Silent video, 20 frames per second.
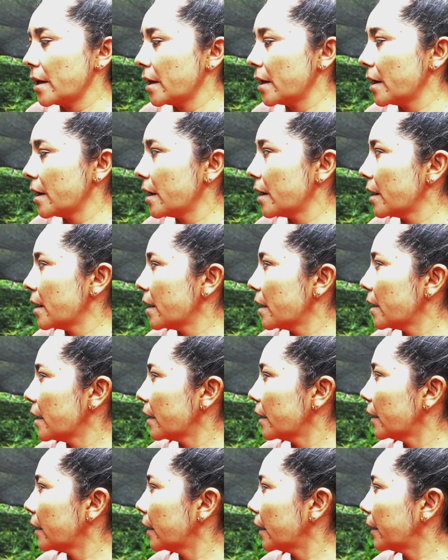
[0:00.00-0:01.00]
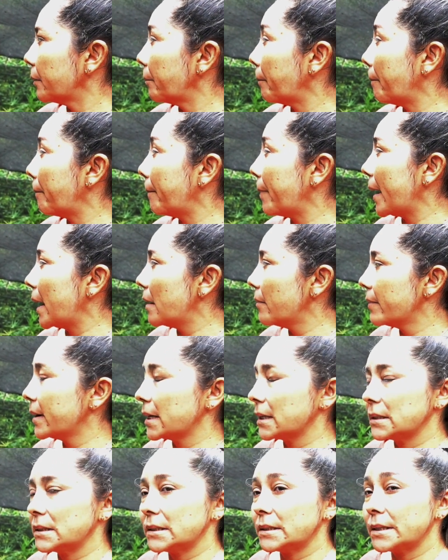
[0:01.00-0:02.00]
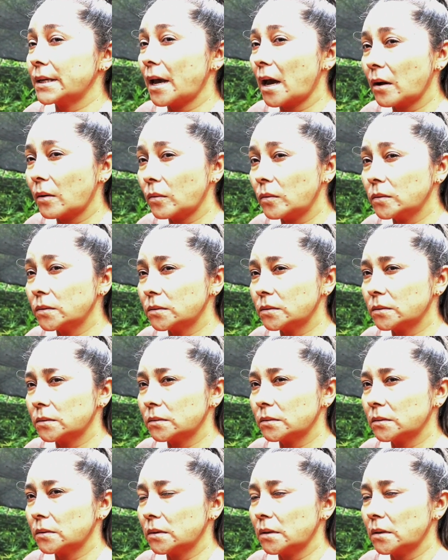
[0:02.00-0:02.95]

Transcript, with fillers: eh, palmas ciagrus,